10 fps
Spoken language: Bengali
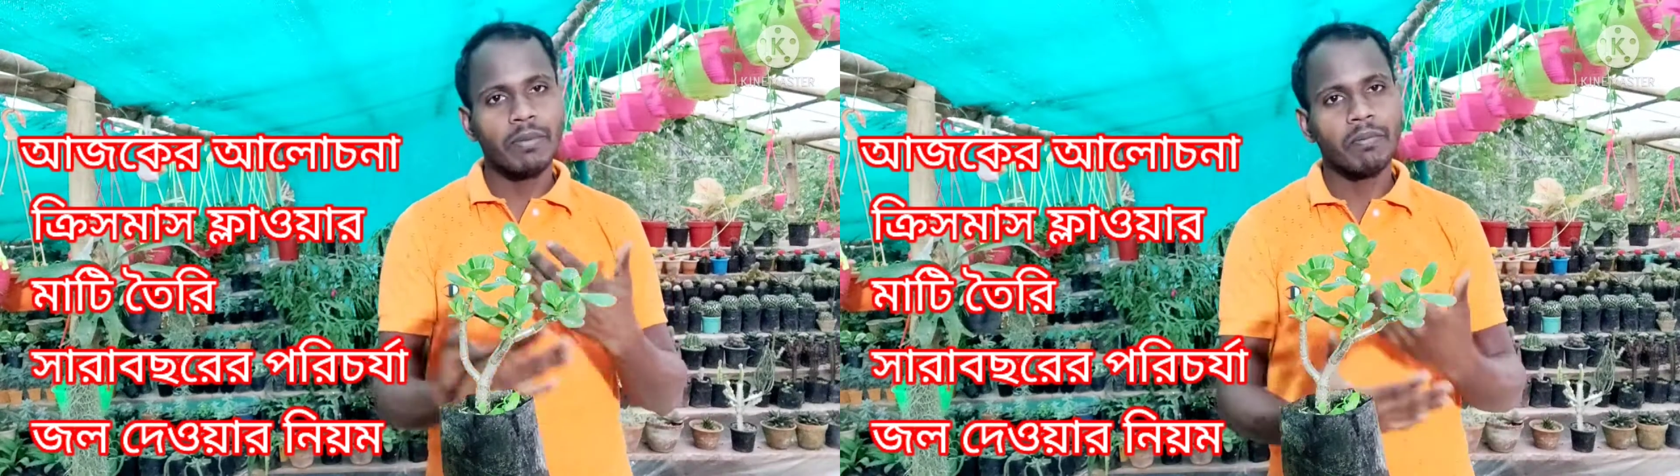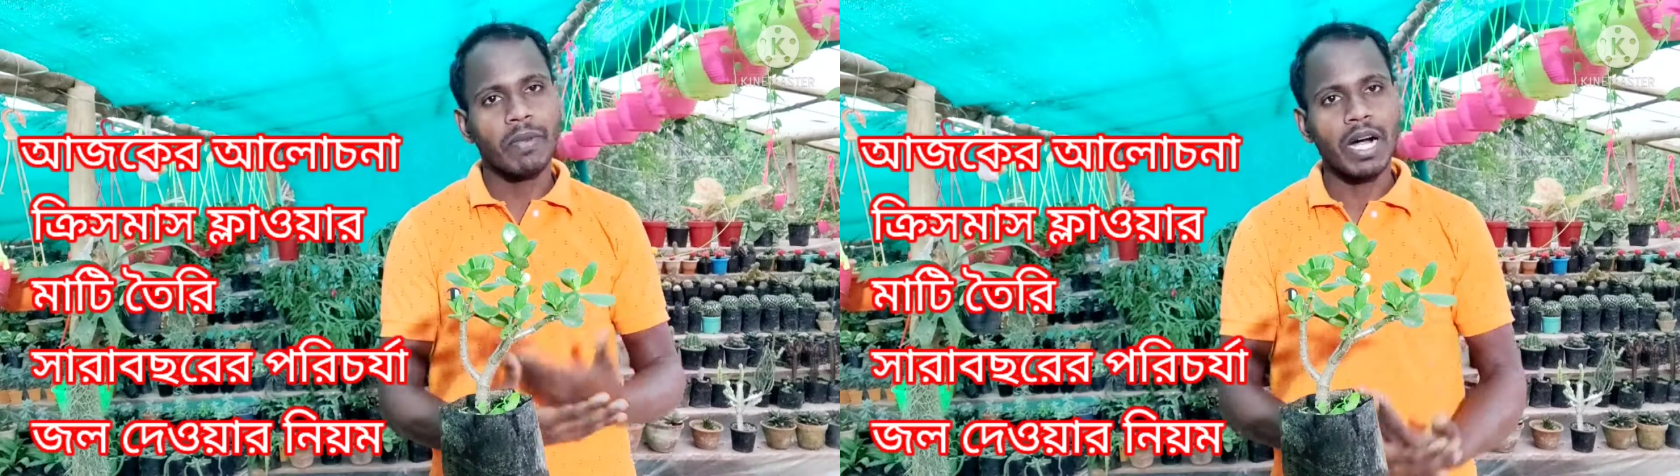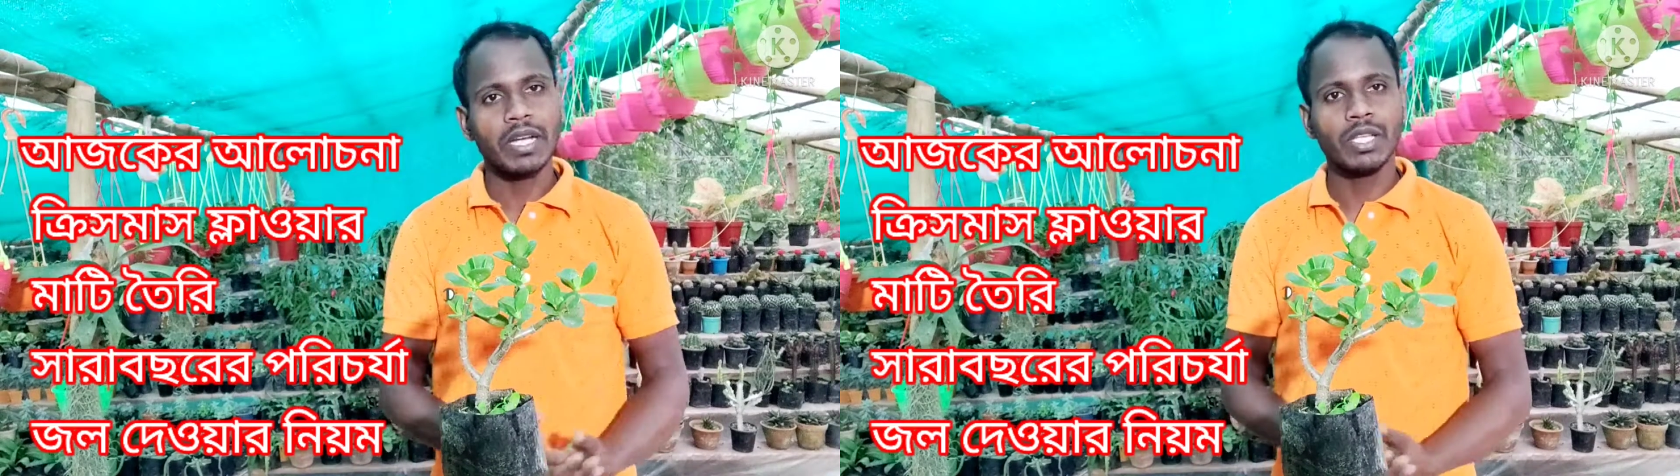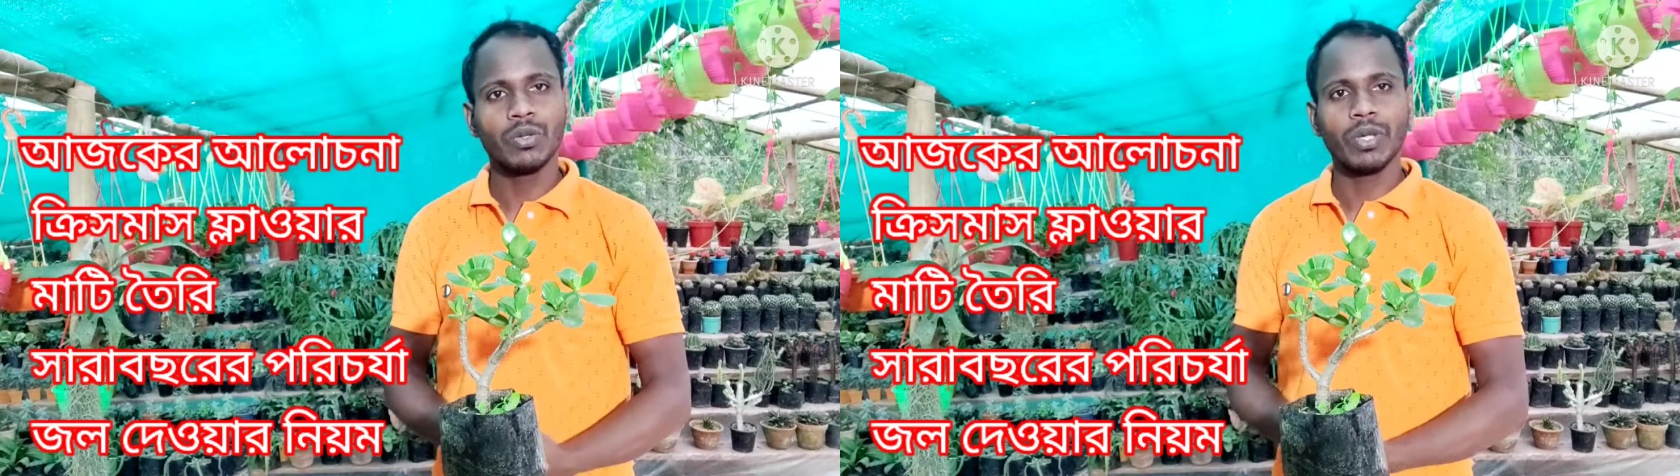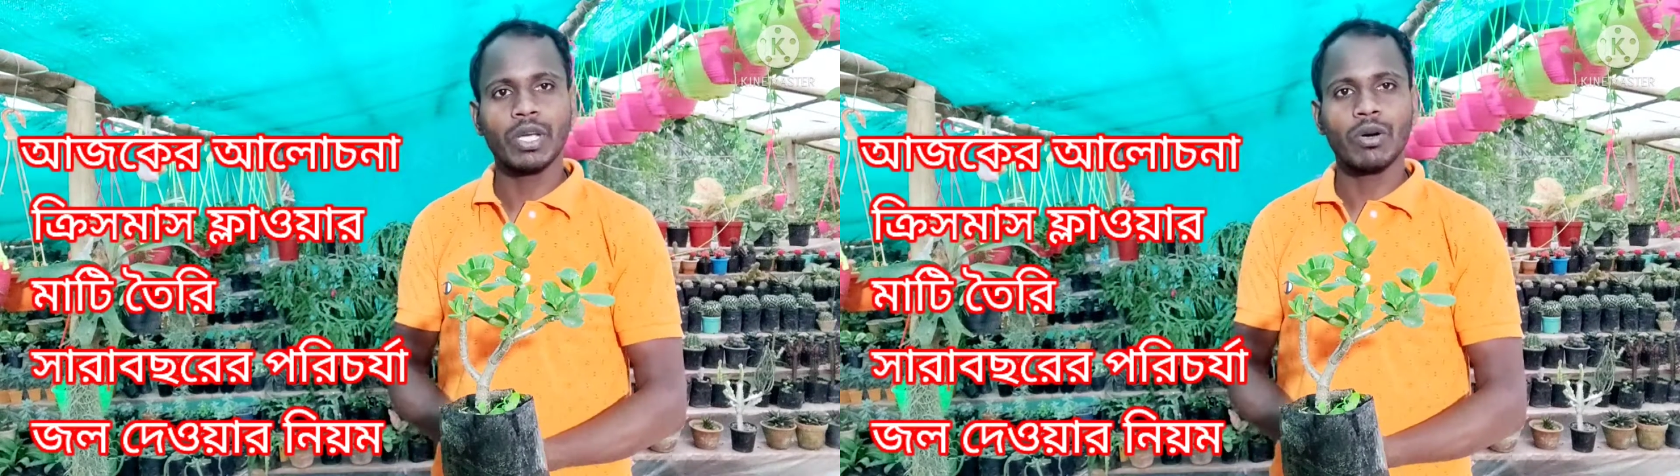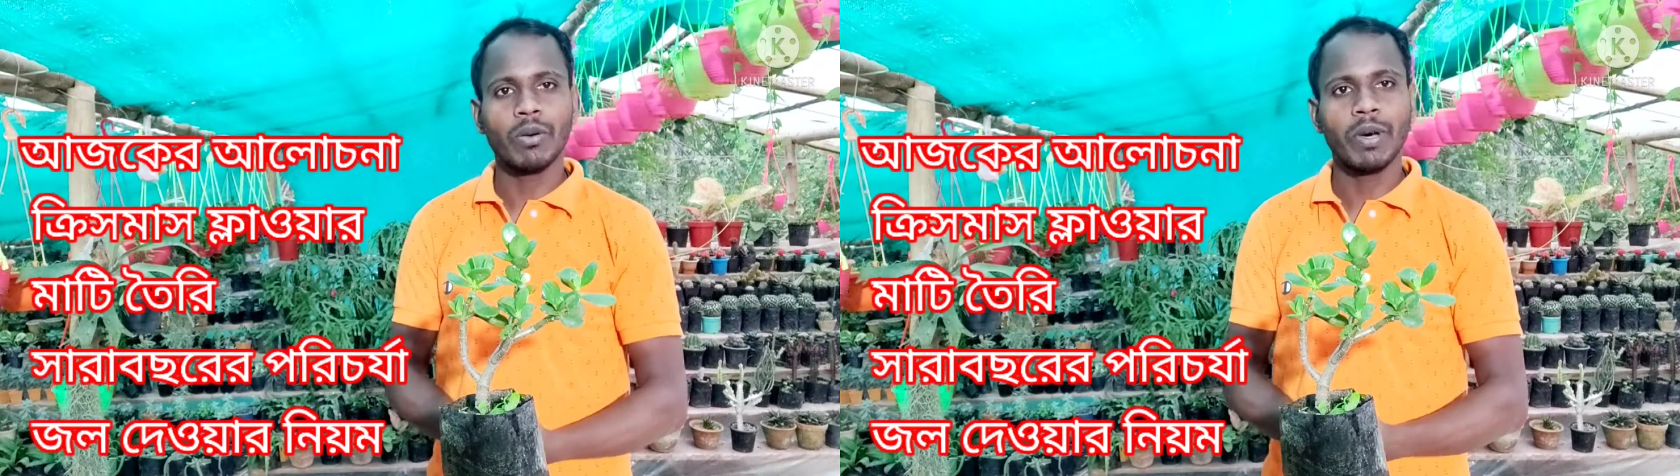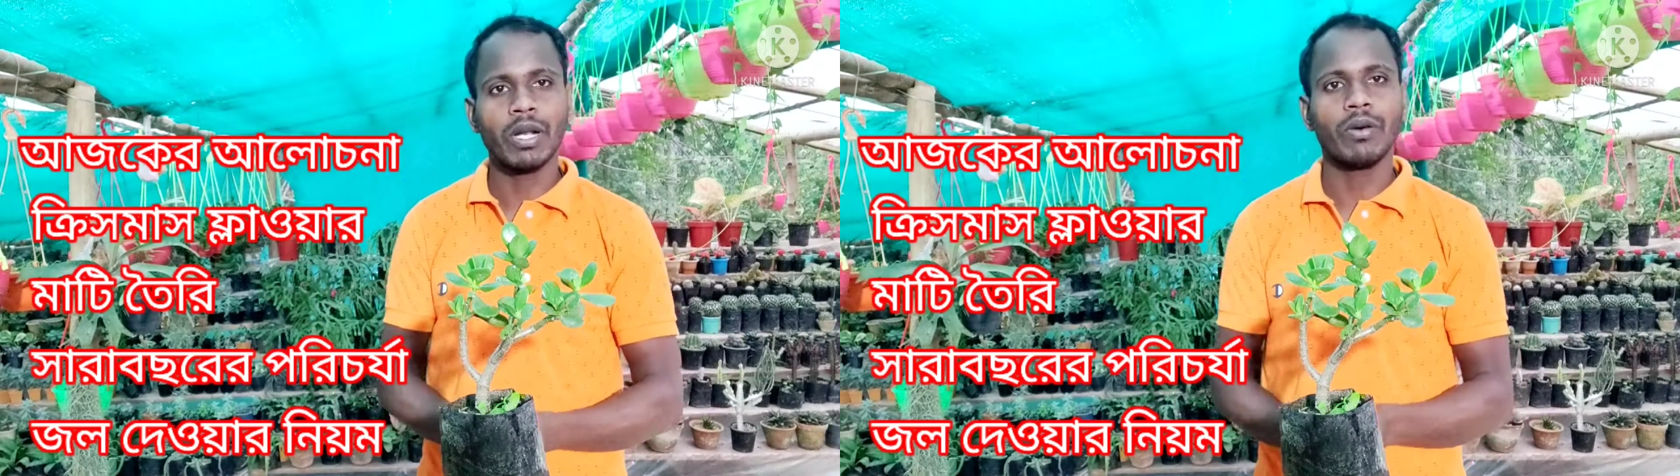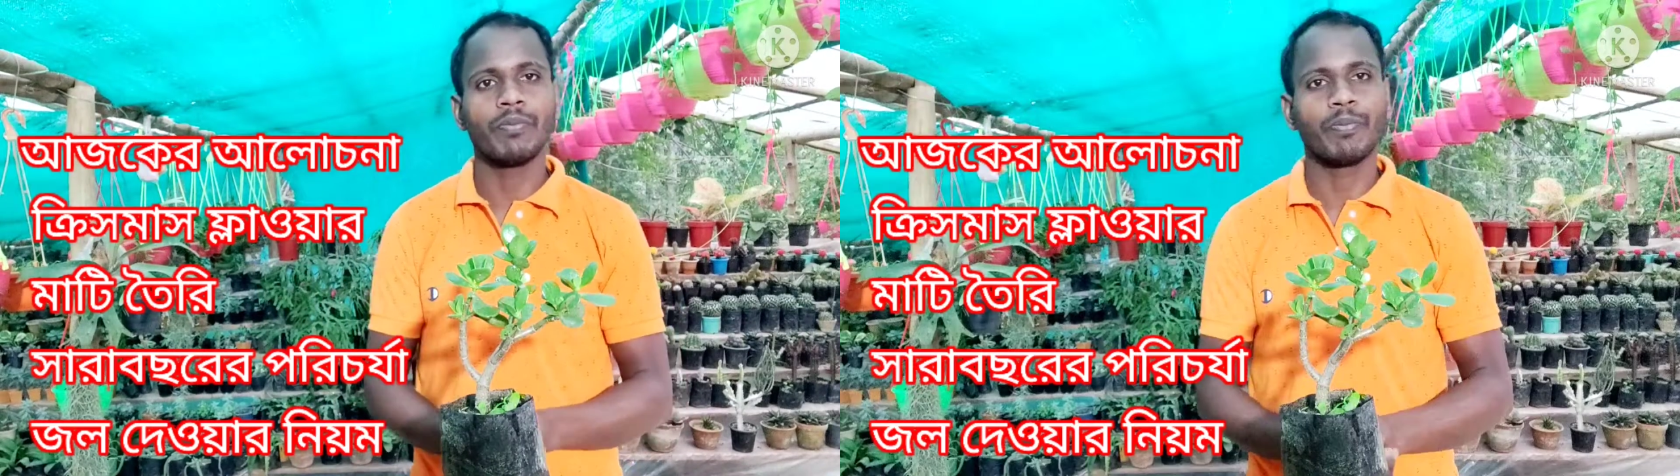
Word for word: এর মাটি তৈরি করবার